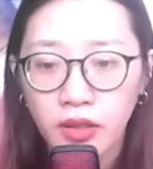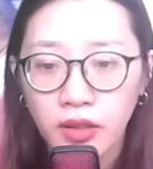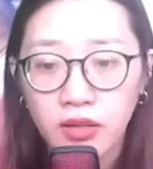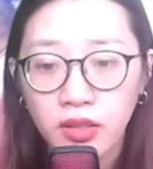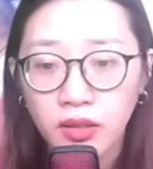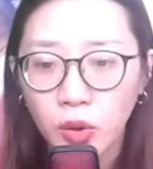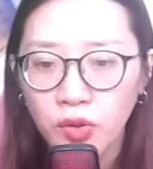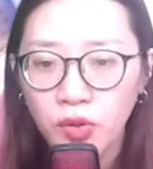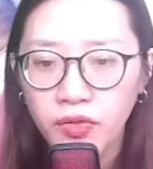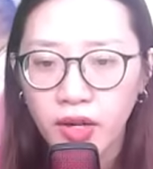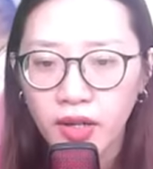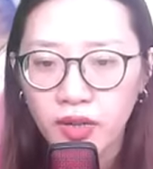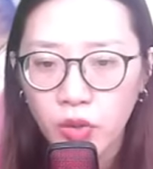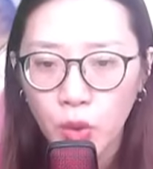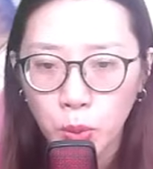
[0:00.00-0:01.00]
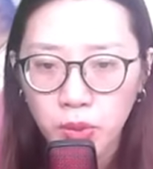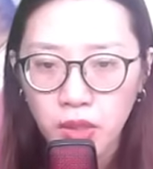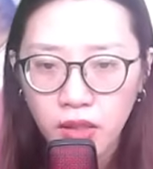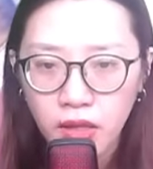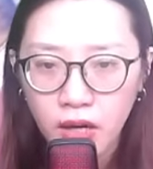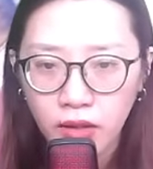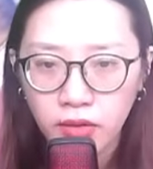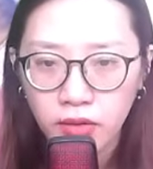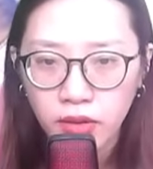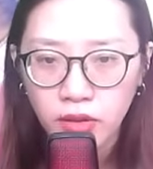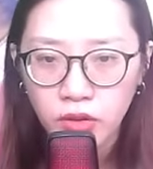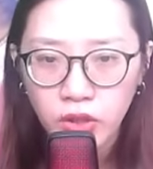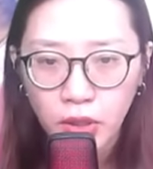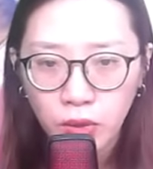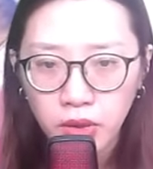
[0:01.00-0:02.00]
Lương Tố Vân cũng có con,
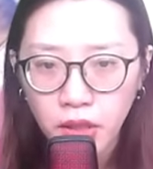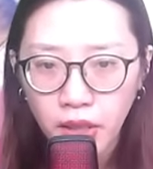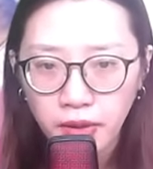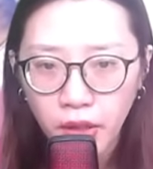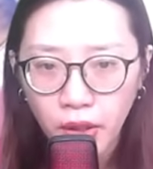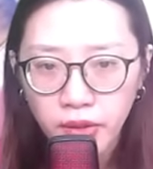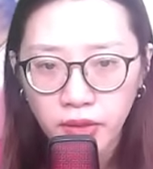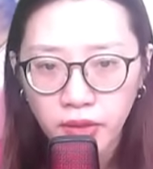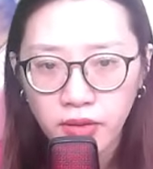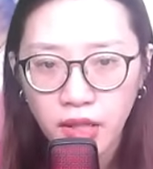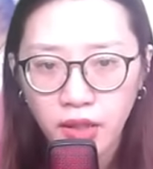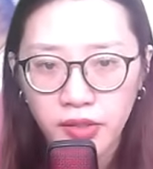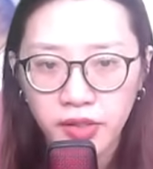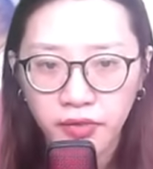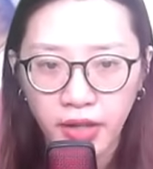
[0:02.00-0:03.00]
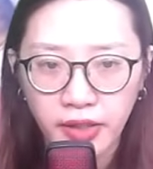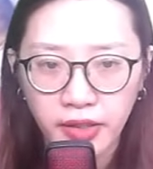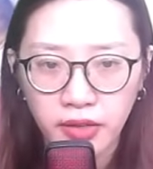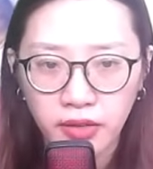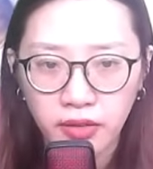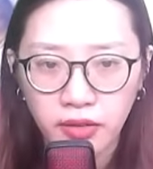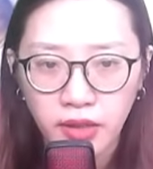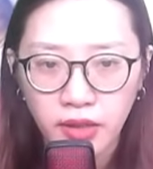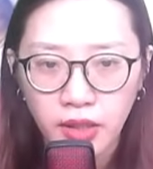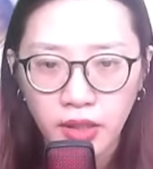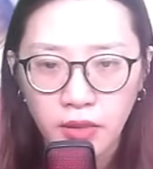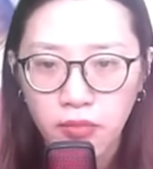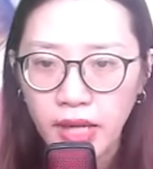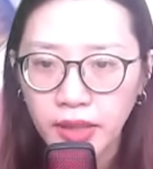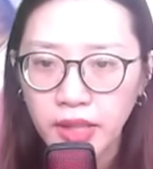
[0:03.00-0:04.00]
sao có thể nói những lời như vậy được?
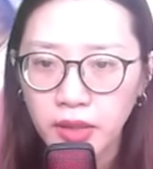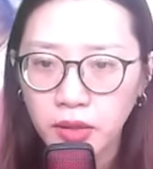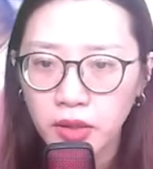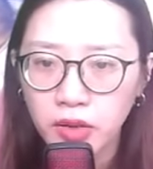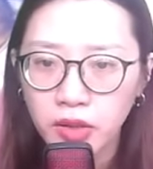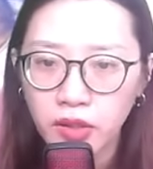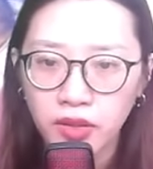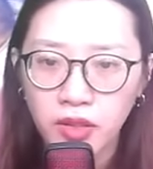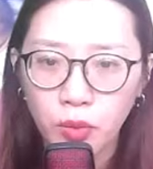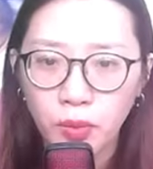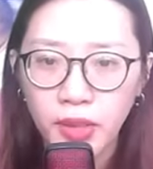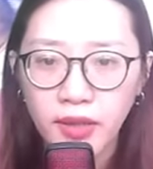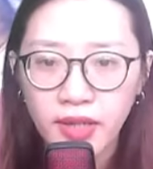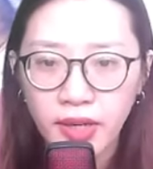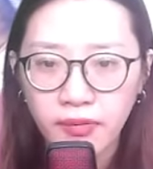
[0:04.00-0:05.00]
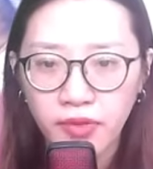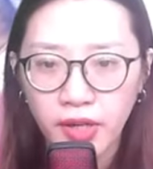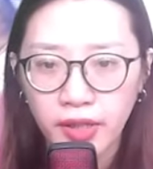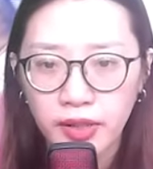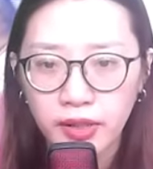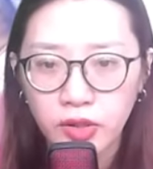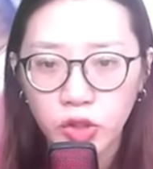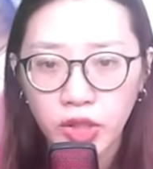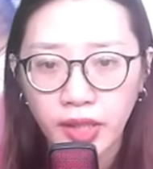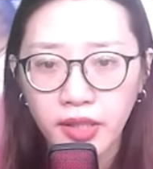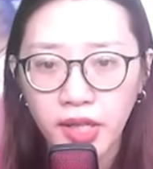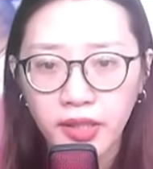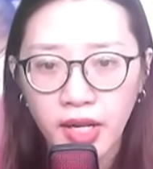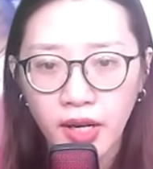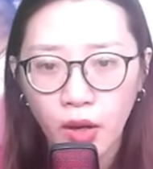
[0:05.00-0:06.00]
Bà ta thật sự không biết làm vậy sẽ
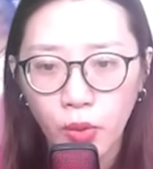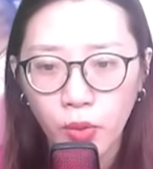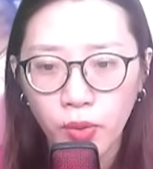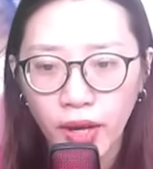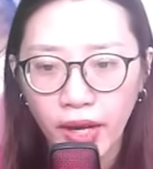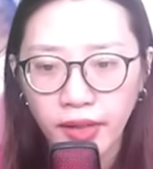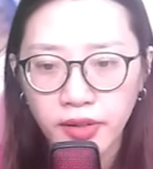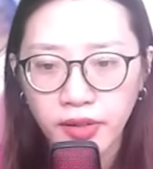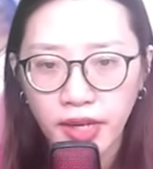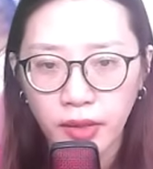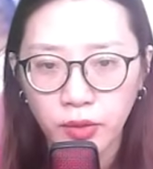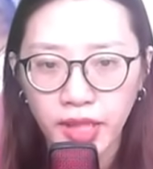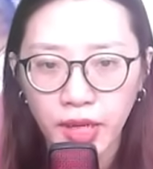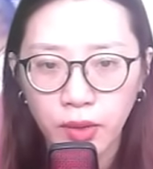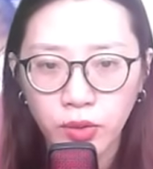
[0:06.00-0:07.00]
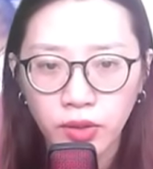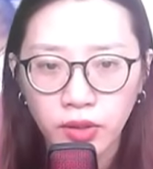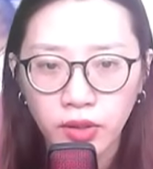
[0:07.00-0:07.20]
gây ra hậu quả như nào sao?